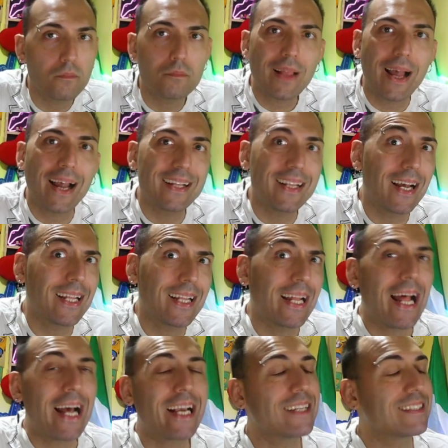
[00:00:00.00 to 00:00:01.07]
Dai, dai, dai,
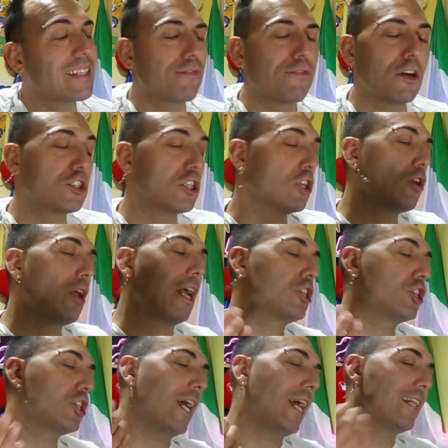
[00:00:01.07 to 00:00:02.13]
dai, chi sta facendo la
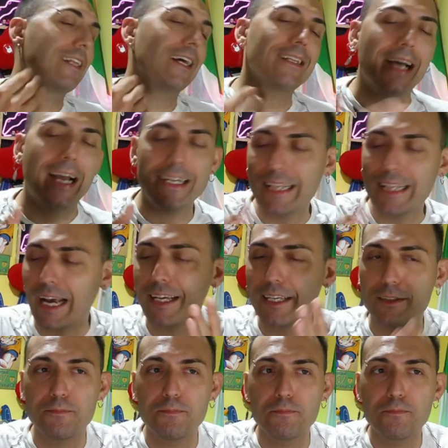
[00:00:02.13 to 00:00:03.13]
scelta? Dai, dai.